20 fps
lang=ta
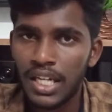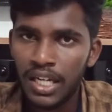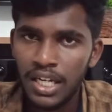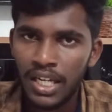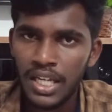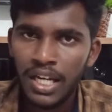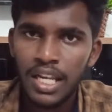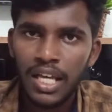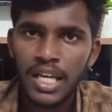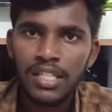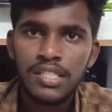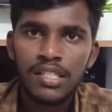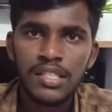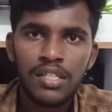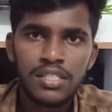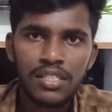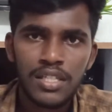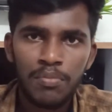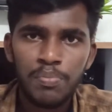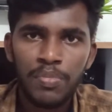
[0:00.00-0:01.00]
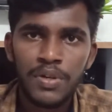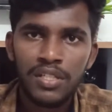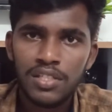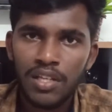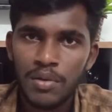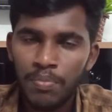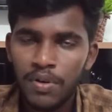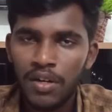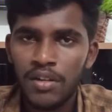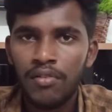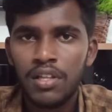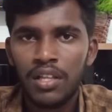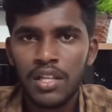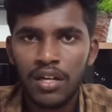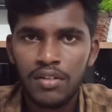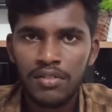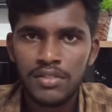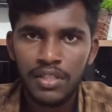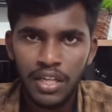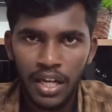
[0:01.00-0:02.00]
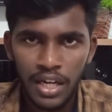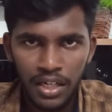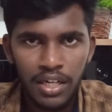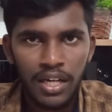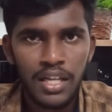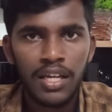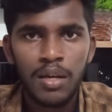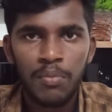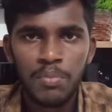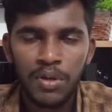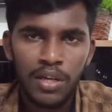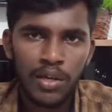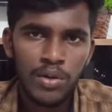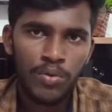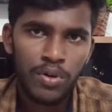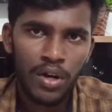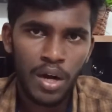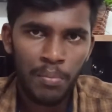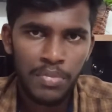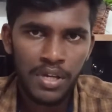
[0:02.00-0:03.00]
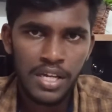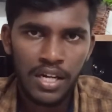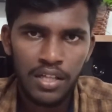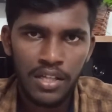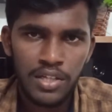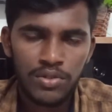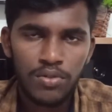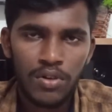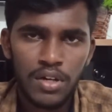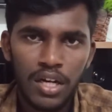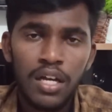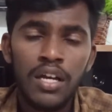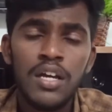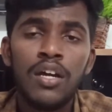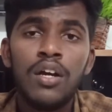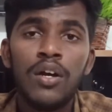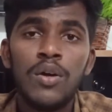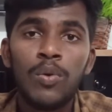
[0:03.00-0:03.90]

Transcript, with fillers: எண்டிங்லையாச்சும் ஸ்கிப் பண்ணி ஸ்கிப் பண்ணி வந்தாச்சு எண்டில் கேட்பீங்கன்னு ஒரு நம்பிக்கையில் தான் சொல்கிறேன்